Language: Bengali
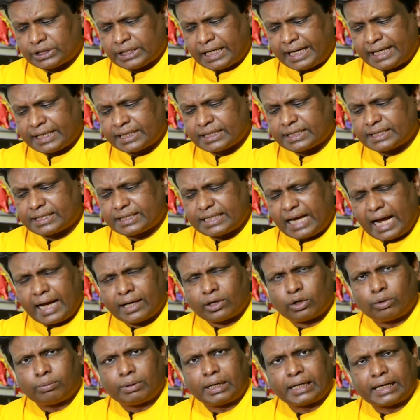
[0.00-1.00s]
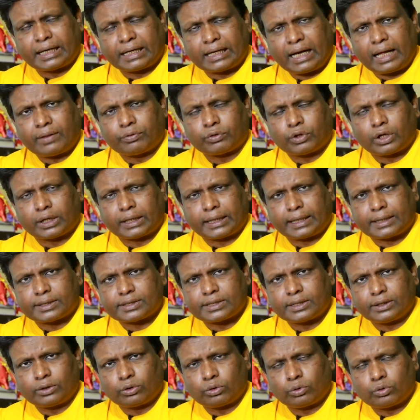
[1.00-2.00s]
শেষ চার ওভারে রান দরকার
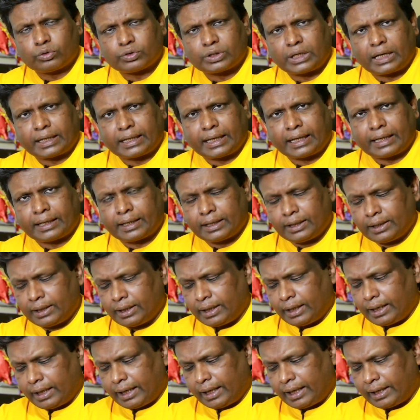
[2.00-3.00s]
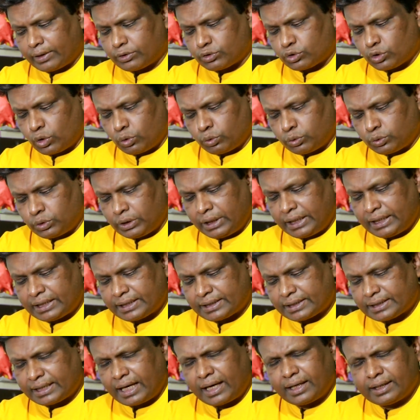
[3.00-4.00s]
ছিল গুজরাটের
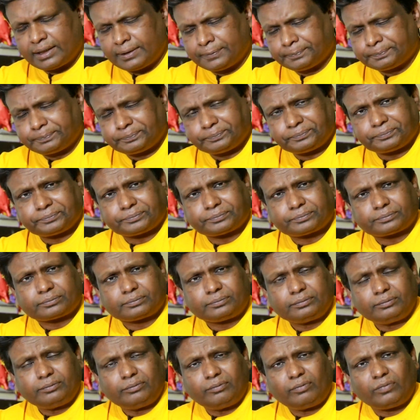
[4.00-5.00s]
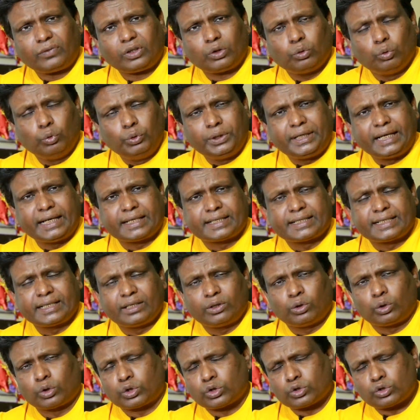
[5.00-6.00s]
চৌত্রিশ রান উইকেট
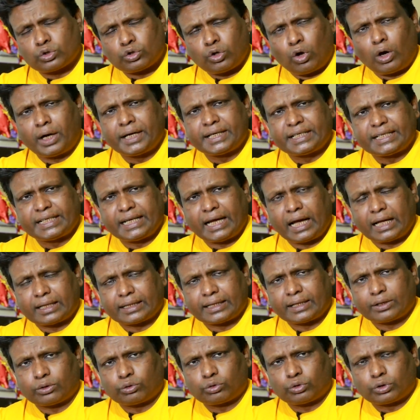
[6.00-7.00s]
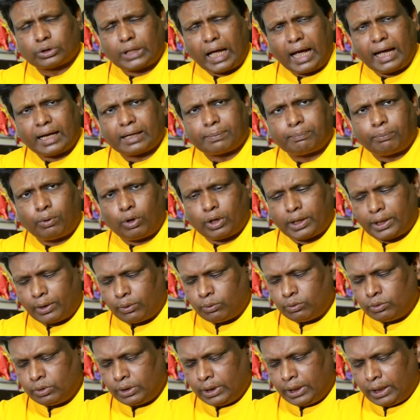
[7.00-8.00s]
ছিল ছয়টি হাতে
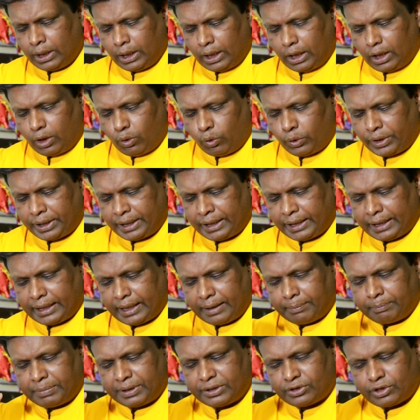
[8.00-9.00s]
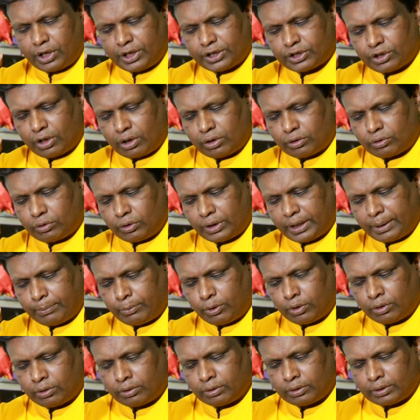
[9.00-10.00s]
তারপরেও ওই বিজয় শঙ্কর
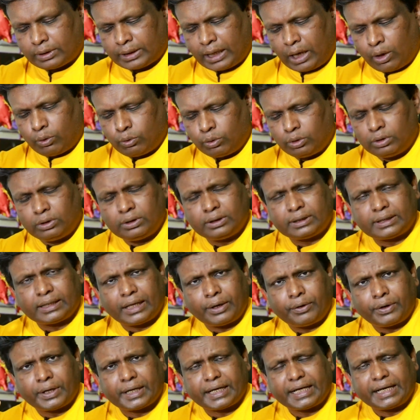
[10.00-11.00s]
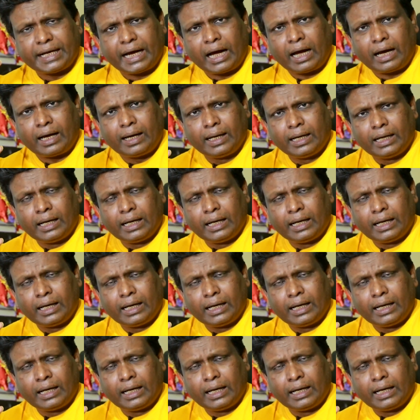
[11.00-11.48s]
এবং রাহুল তেওয়াটিয়া